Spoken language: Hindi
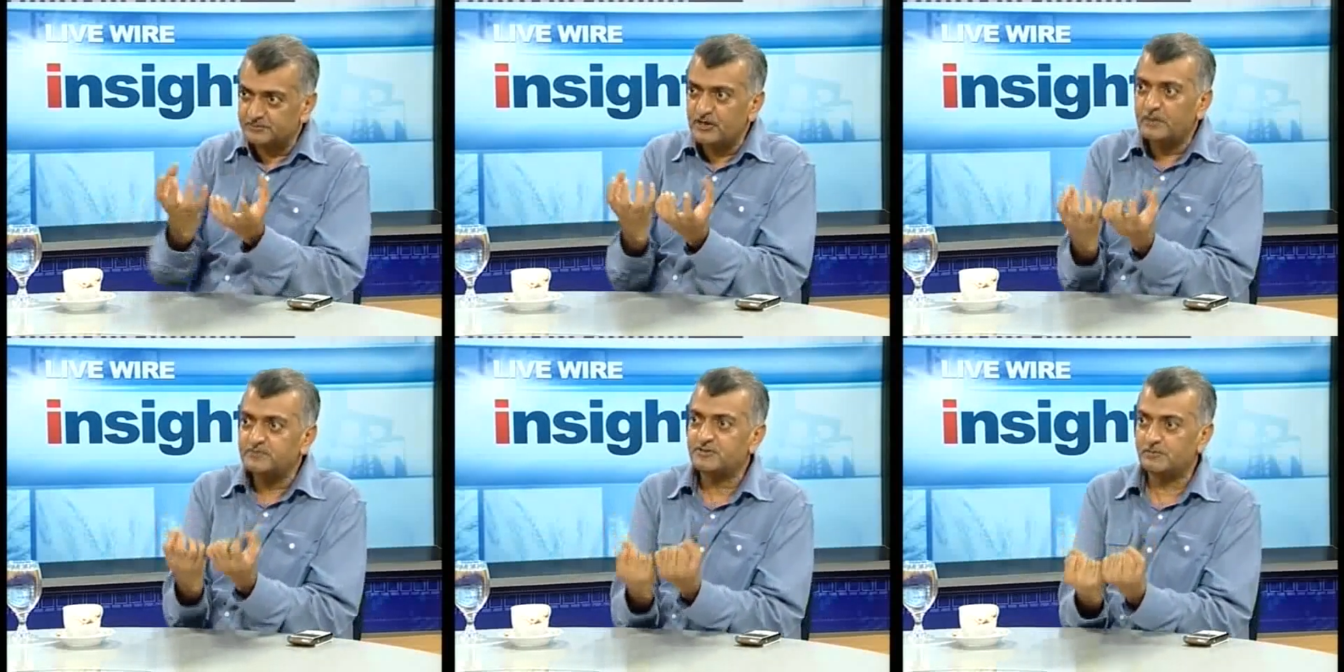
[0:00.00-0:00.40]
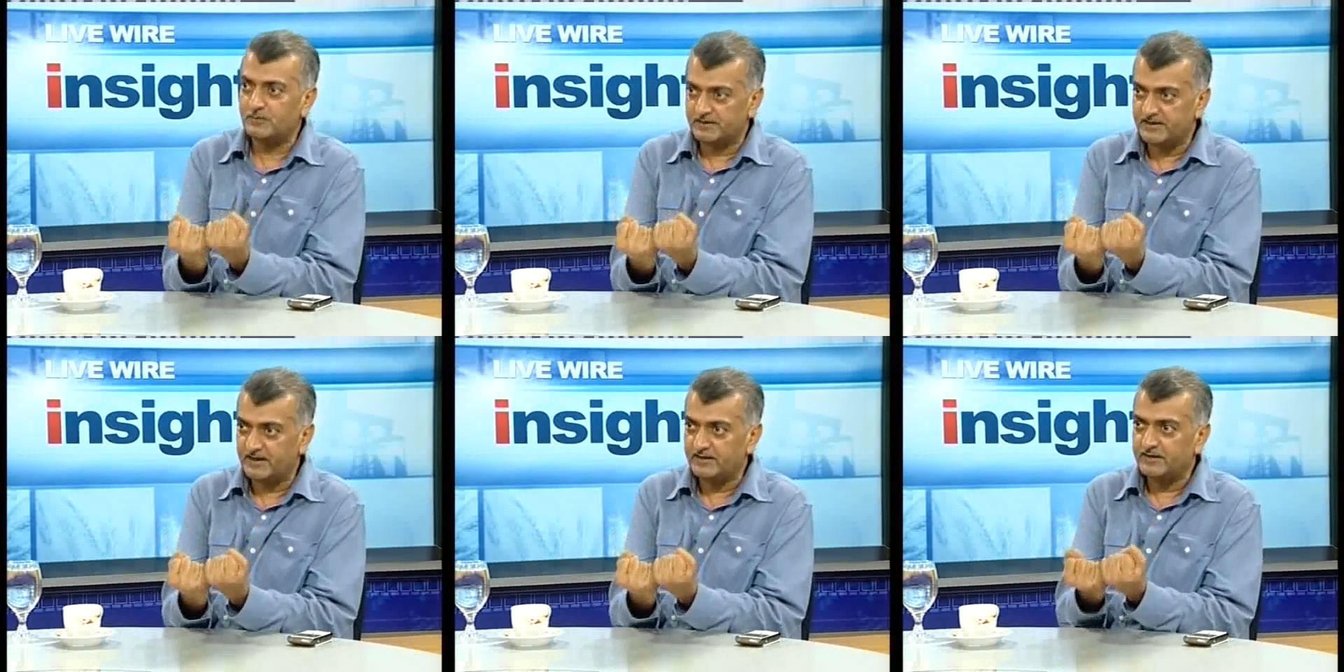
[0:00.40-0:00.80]
एब्जॉर्प्शन बढ़
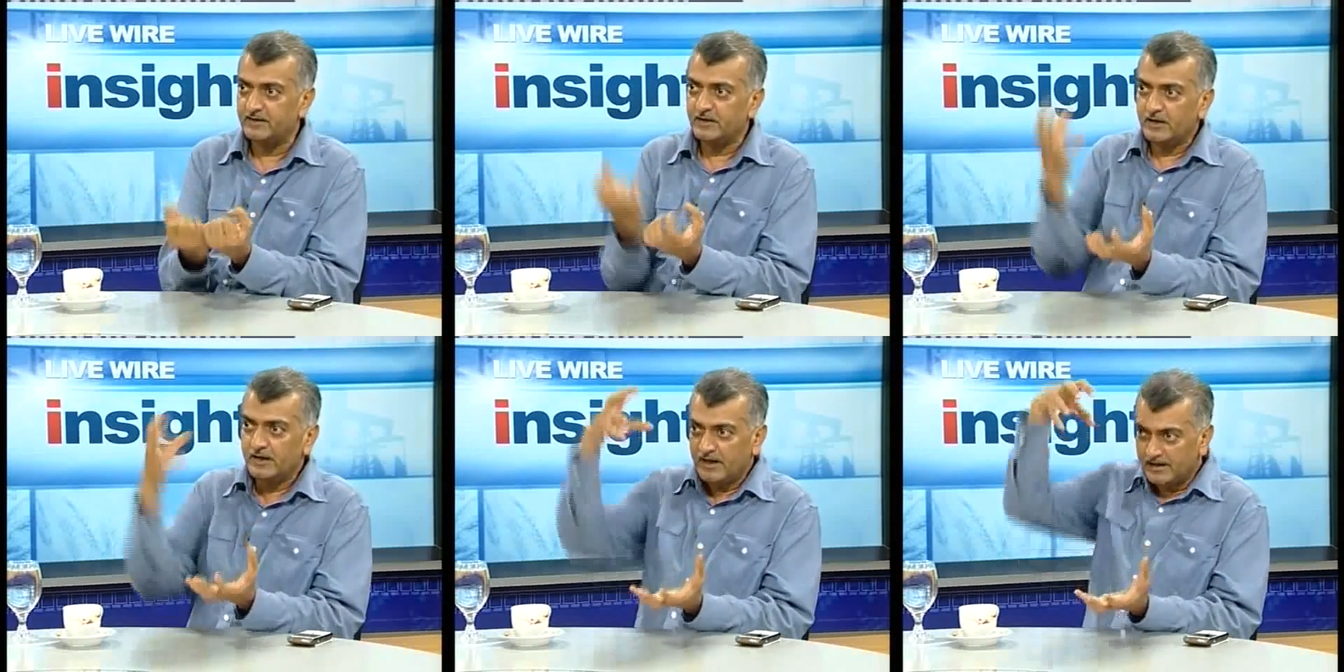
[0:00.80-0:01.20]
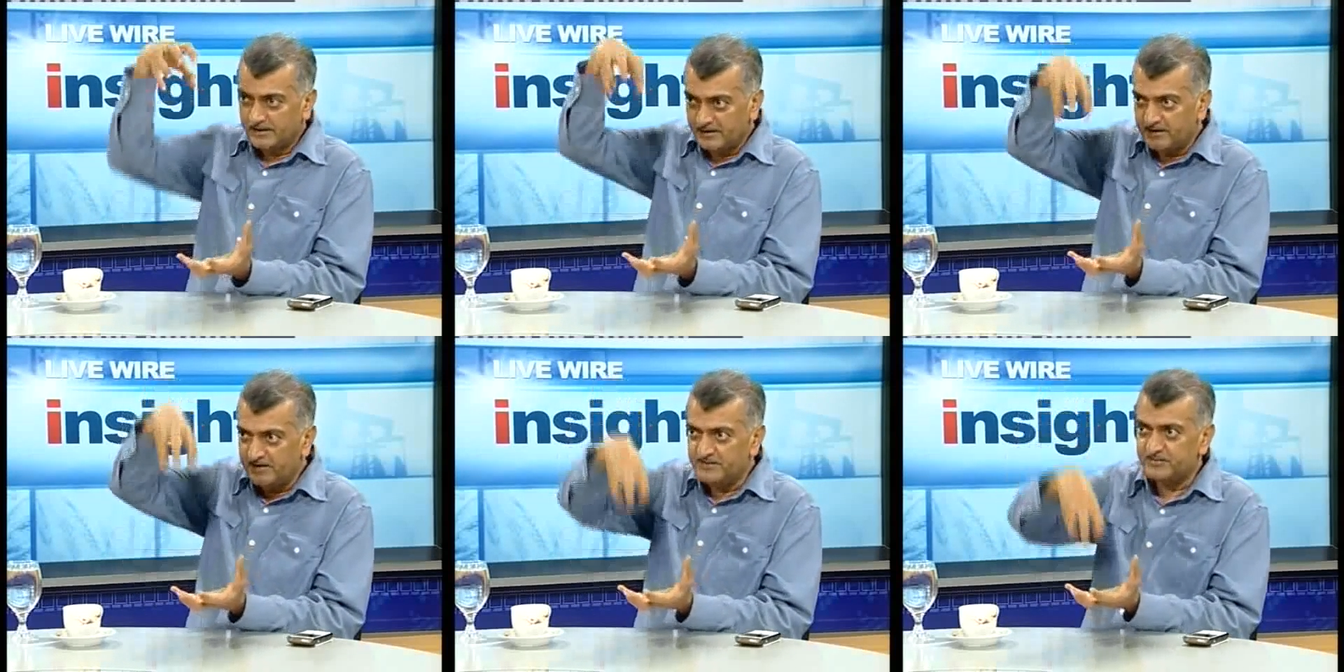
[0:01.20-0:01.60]
जाए अच्छा
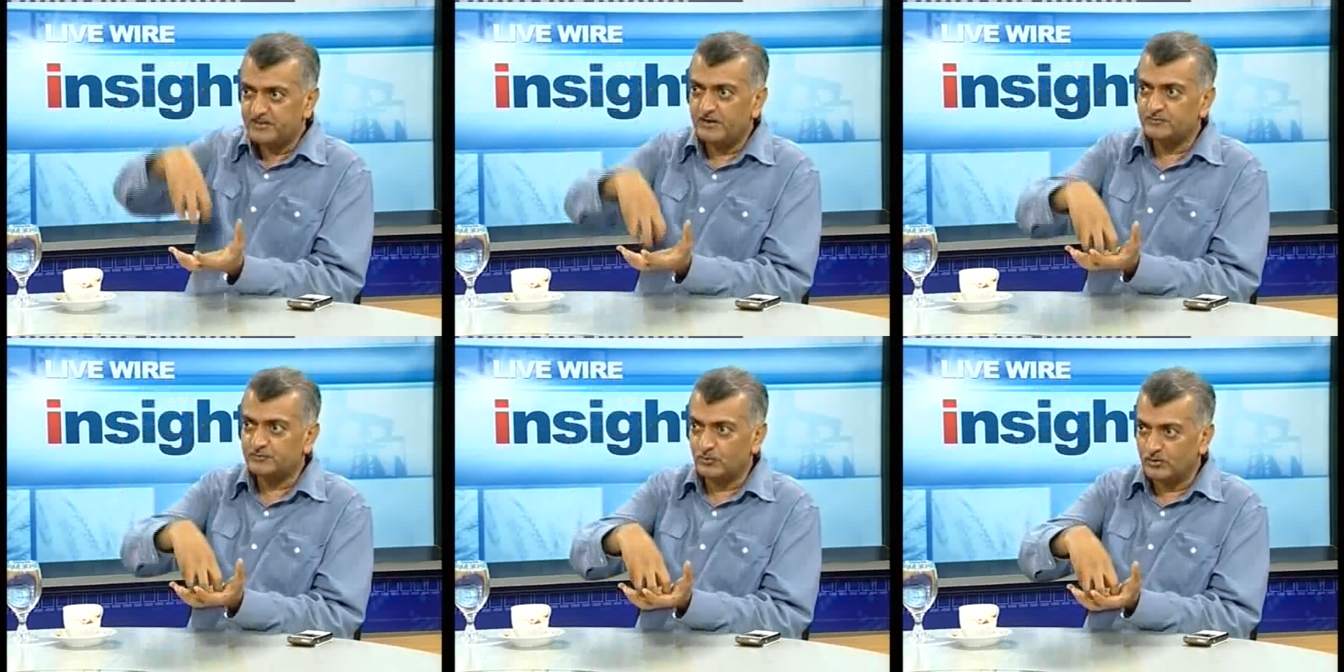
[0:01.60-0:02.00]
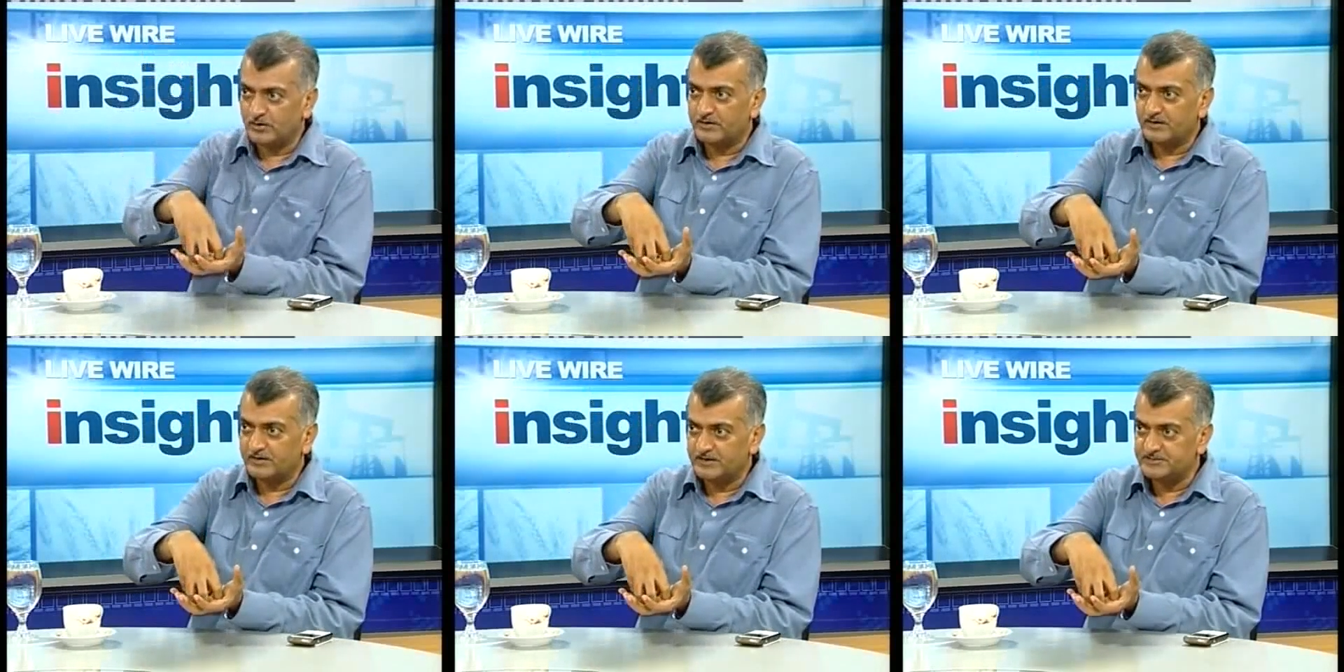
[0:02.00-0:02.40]
रेडिएशन ऑफ
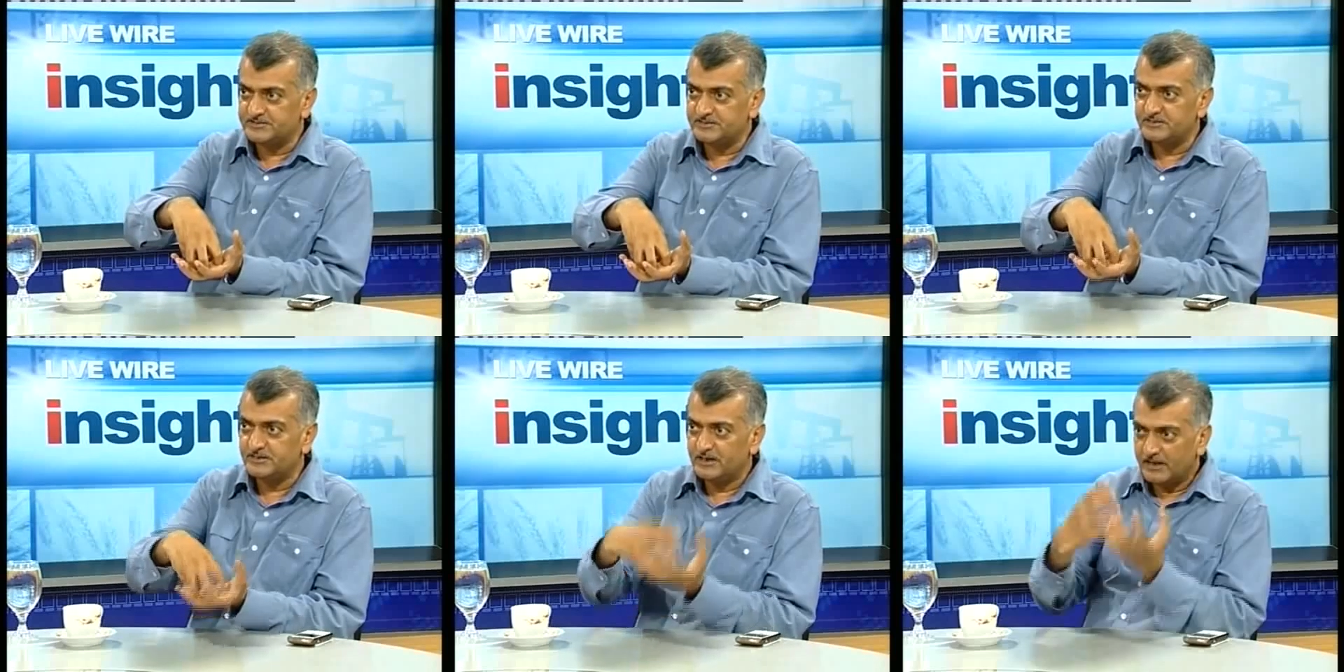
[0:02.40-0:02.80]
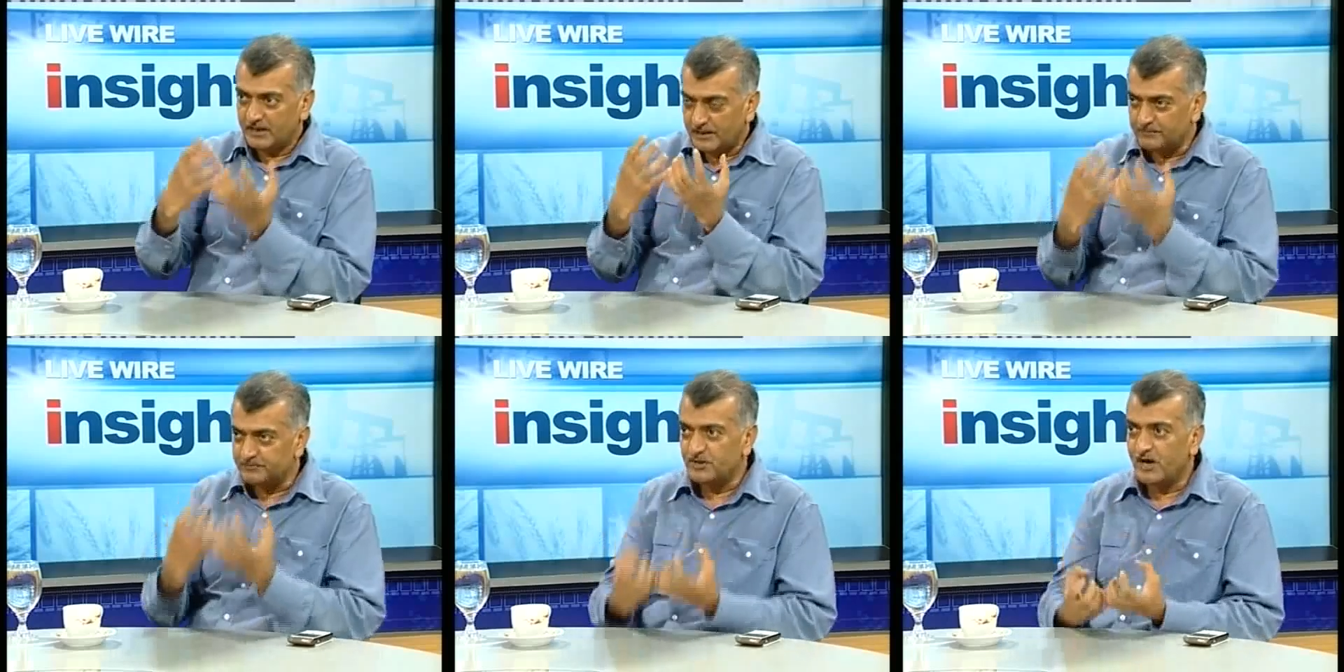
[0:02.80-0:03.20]
सोलर एनर्जी
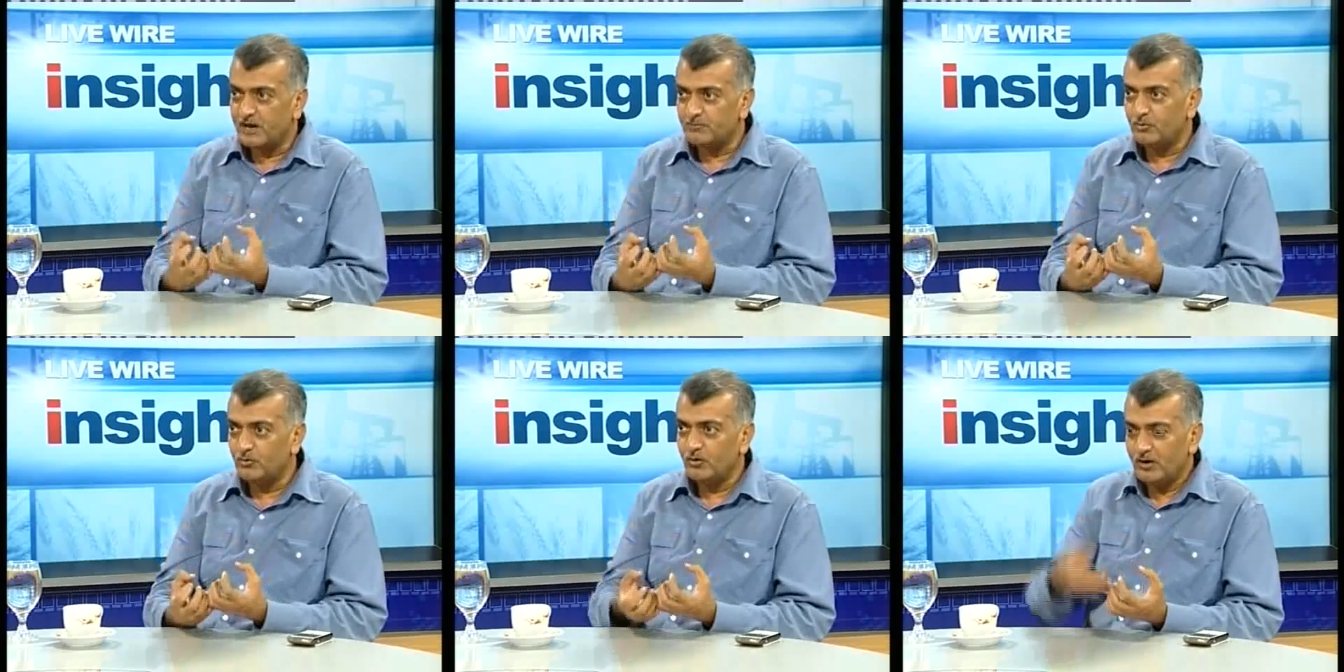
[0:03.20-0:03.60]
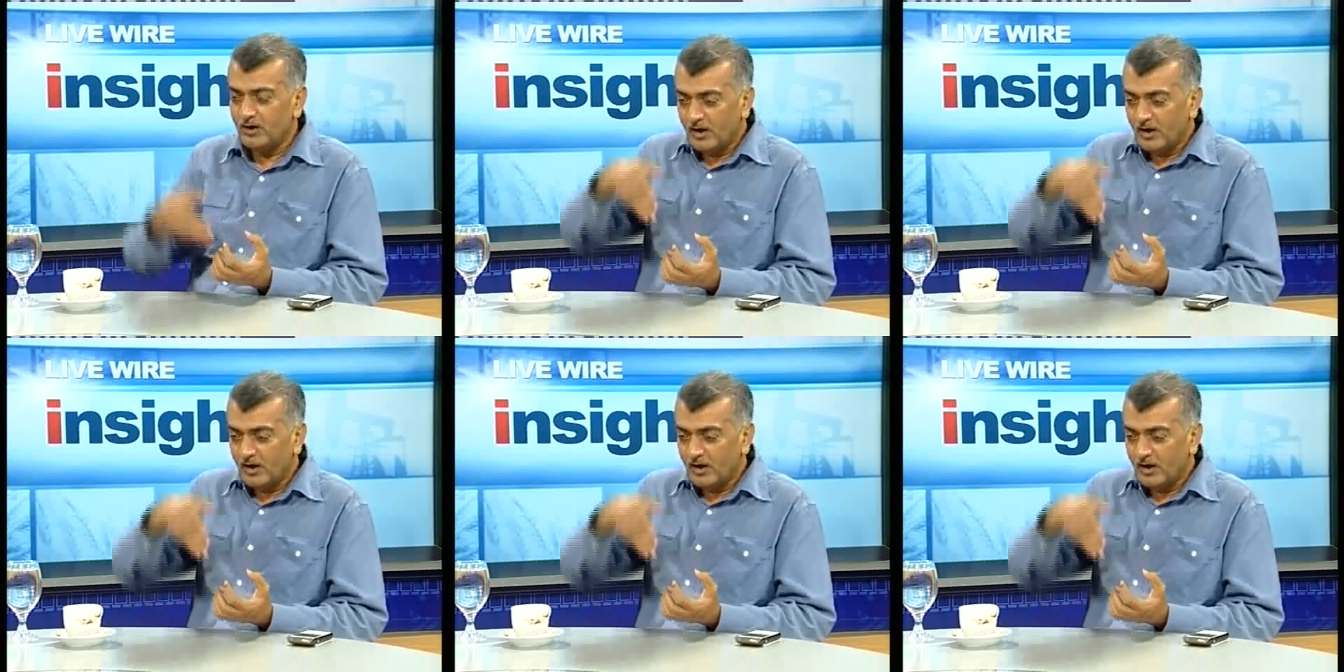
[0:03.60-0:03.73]
एब्जार्ब हो